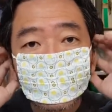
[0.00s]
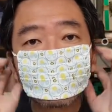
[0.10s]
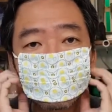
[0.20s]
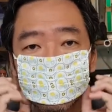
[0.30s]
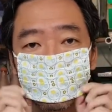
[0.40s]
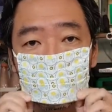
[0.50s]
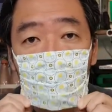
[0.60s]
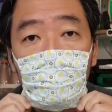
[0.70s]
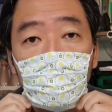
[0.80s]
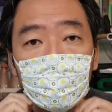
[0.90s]
como você pode
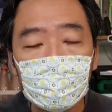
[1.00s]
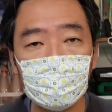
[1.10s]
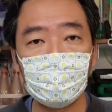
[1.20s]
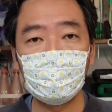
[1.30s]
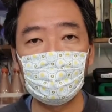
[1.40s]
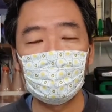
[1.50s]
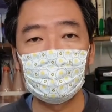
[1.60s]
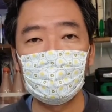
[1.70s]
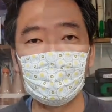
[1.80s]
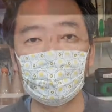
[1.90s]
fazer uma máscara de